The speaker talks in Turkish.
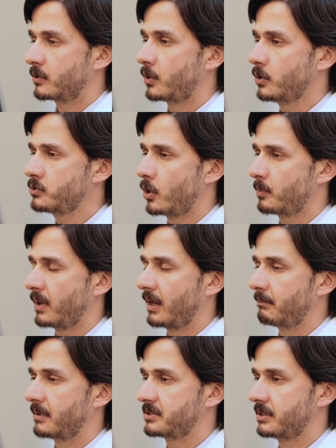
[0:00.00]
Göz
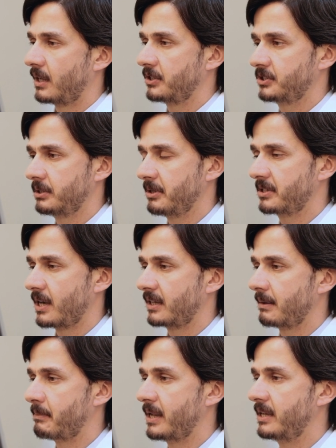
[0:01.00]
torbalanması aşırı
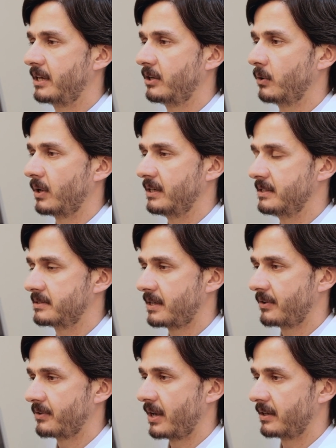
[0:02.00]
miktarda belirgin olan
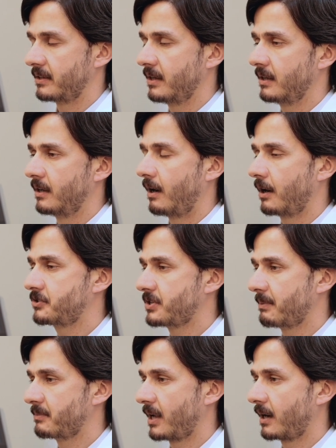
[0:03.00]
insanlarda
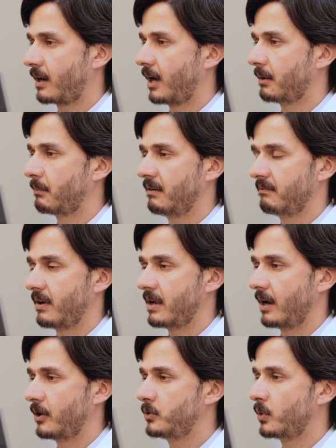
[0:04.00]
akşamdan kalma
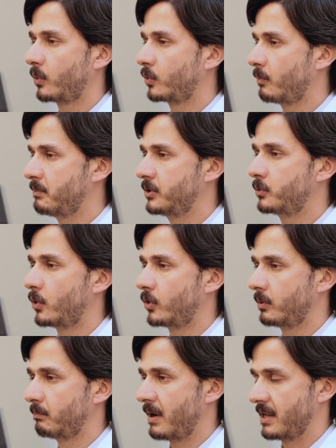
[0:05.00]
veya yorgun bir
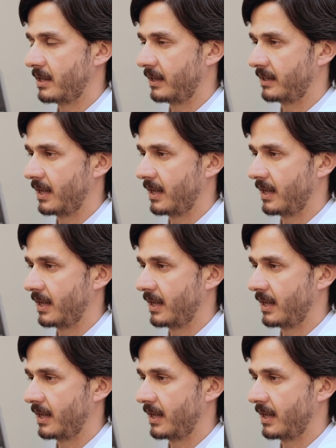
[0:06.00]
görünüm meydana